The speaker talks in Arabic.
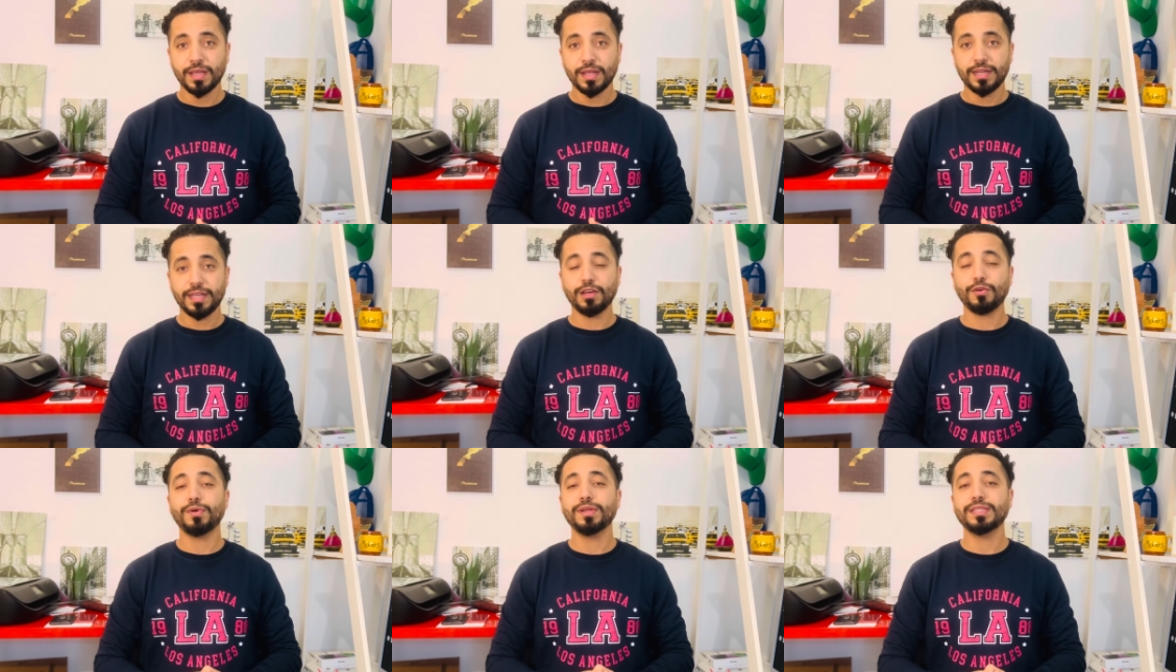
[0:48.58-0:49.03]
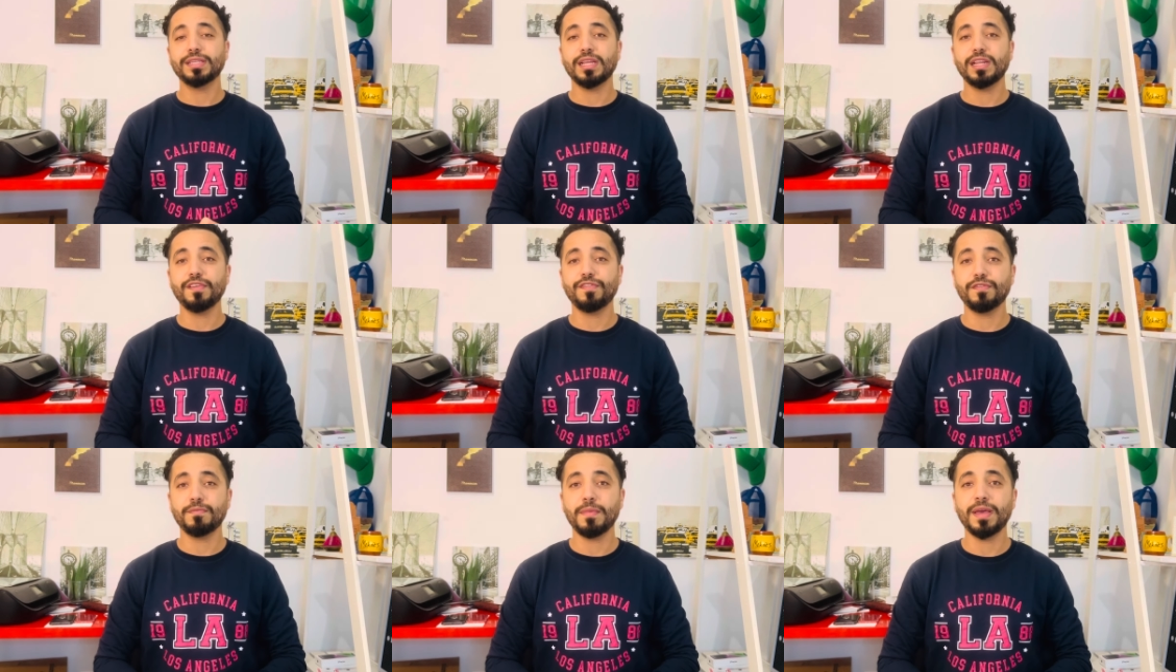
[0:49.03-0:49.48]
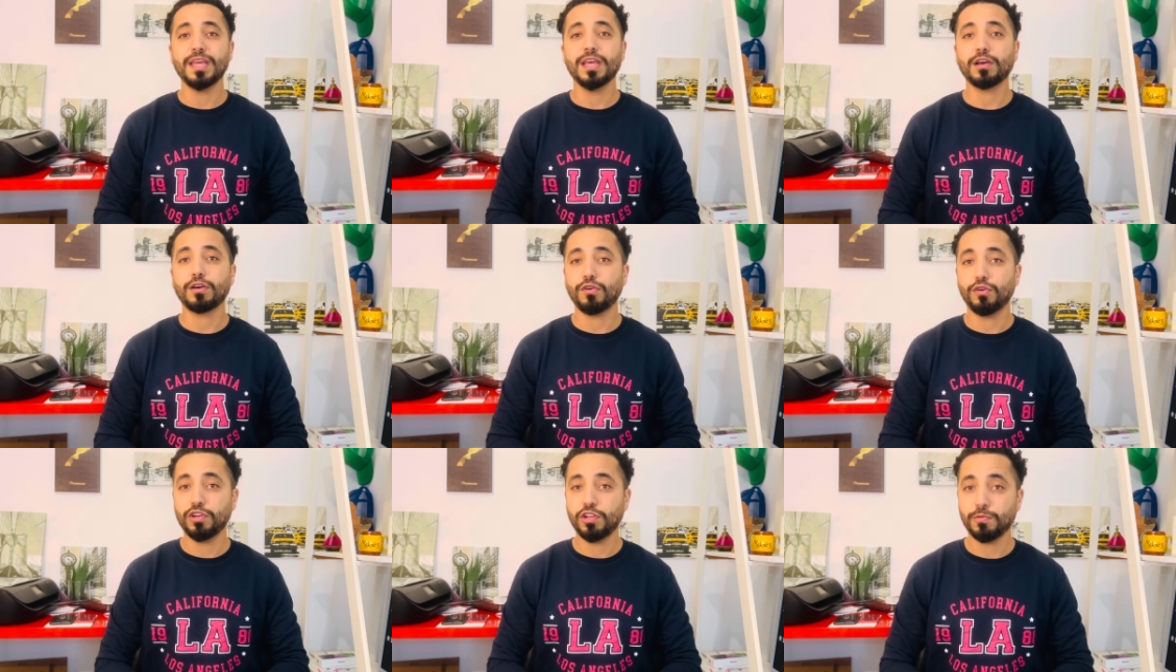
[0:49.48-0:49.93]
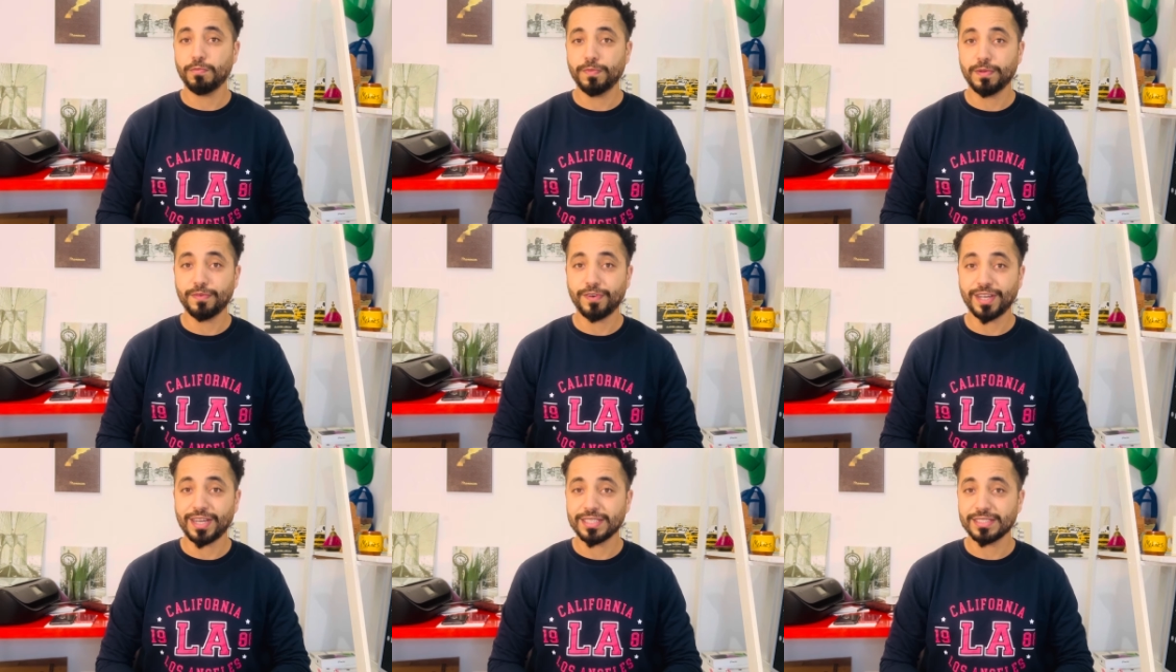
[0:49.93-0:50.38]
اخوان ديالي ما يقع اليوم
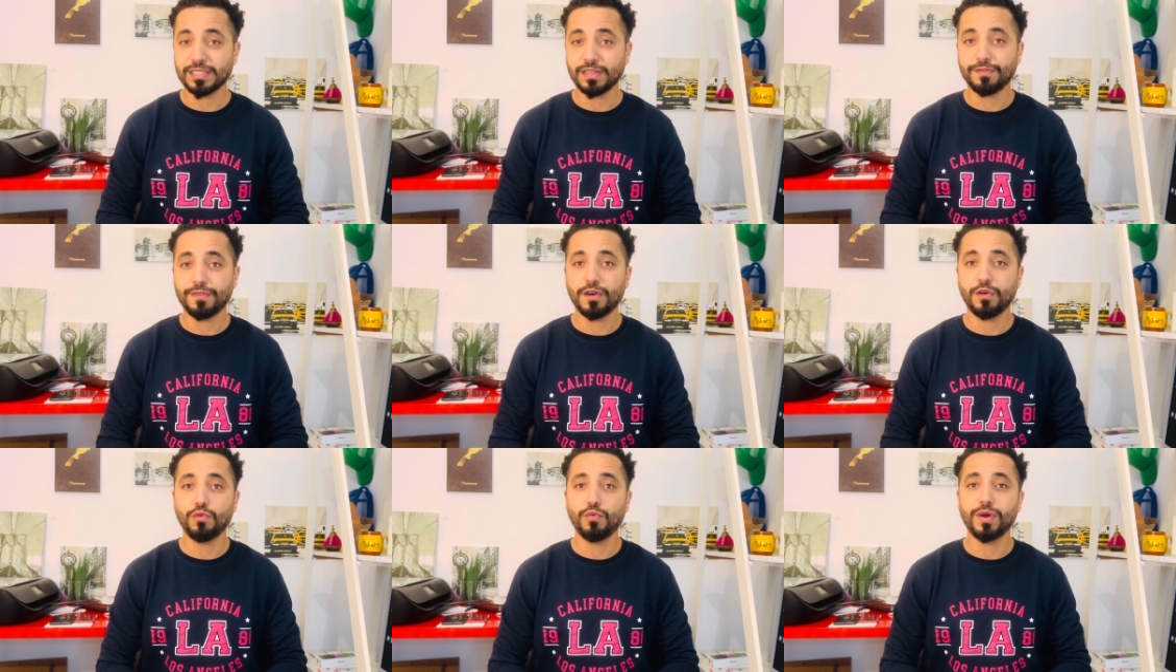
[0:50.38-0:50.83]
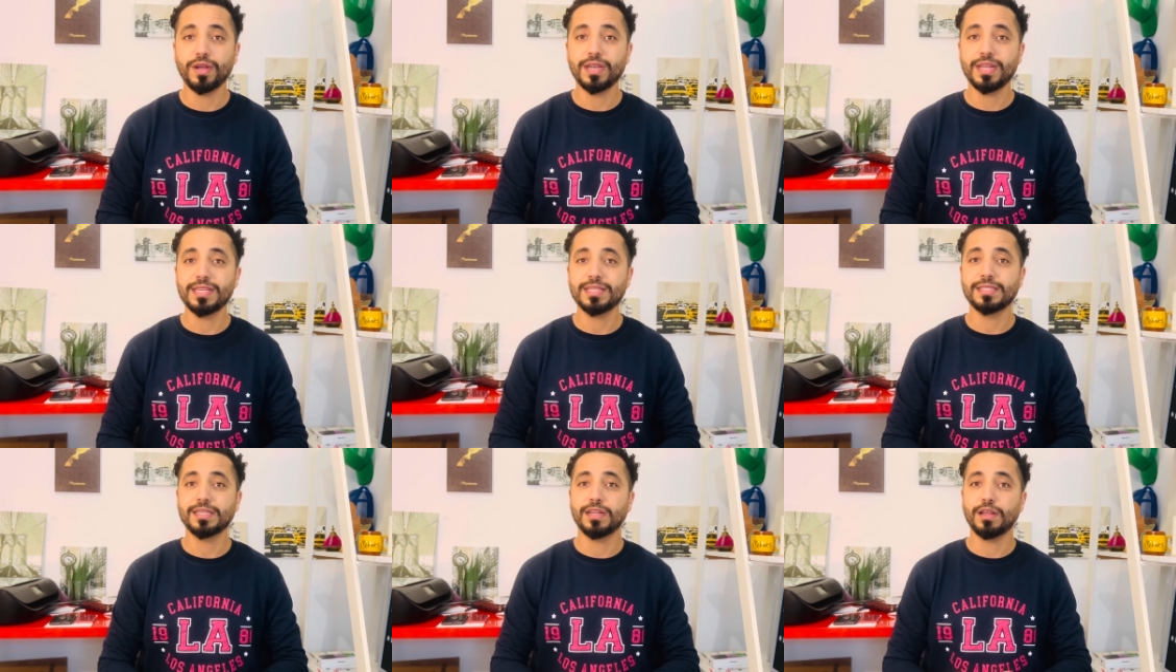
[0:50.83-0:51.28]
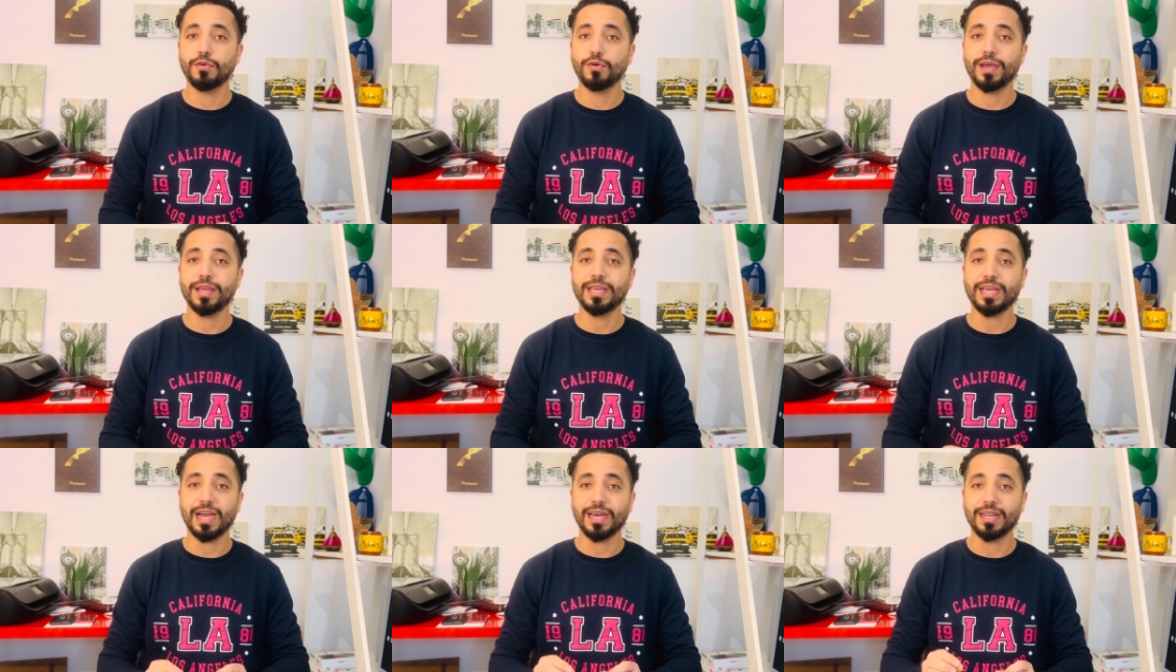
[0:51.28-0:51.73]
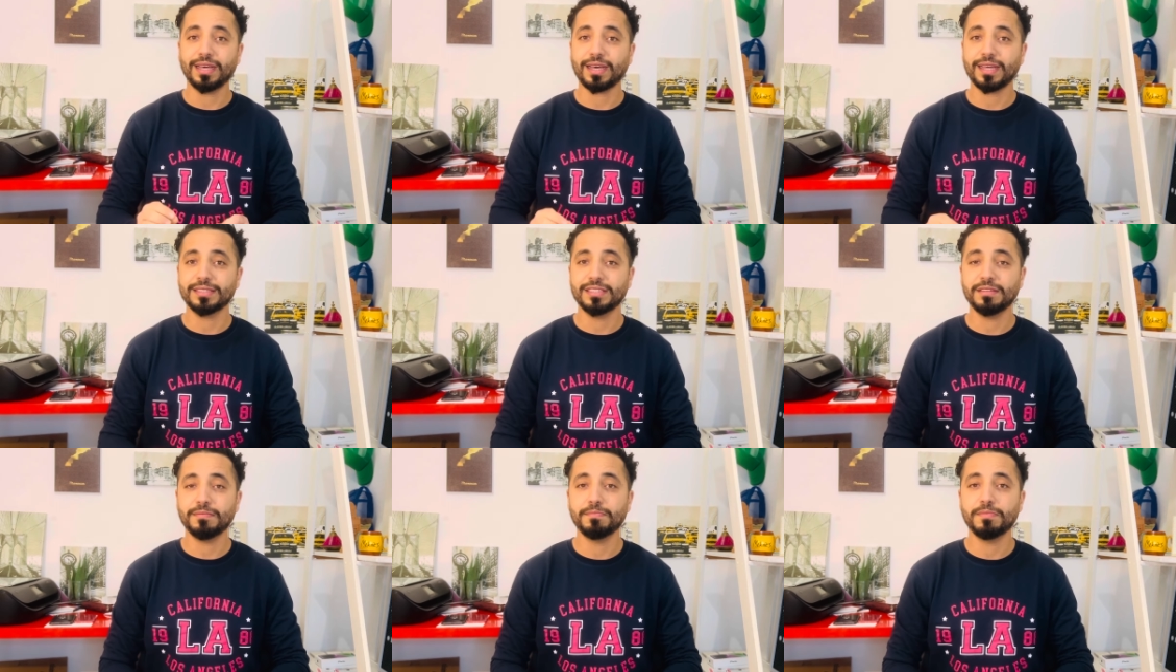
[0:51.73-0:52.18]
بفرنسا فهو ليس له اي علاقه